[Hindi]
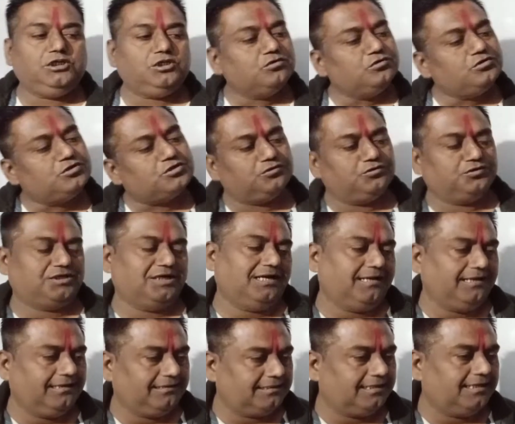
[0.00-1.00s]
यूज होता
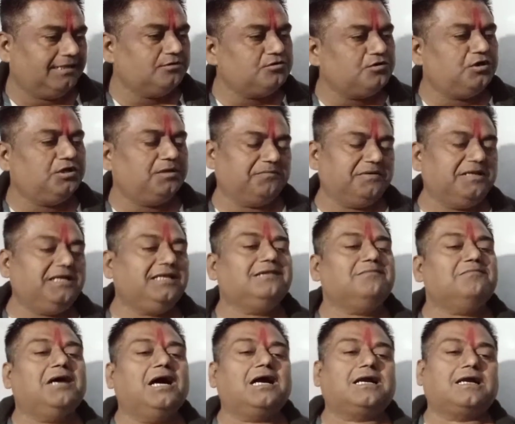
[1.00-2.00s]
रहता है वो अपने
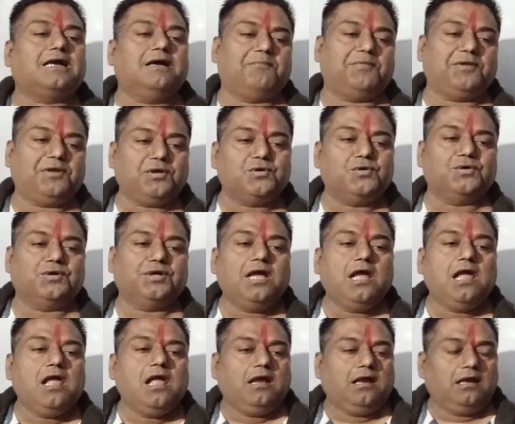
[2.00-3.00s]
दिमाग का प्रयोग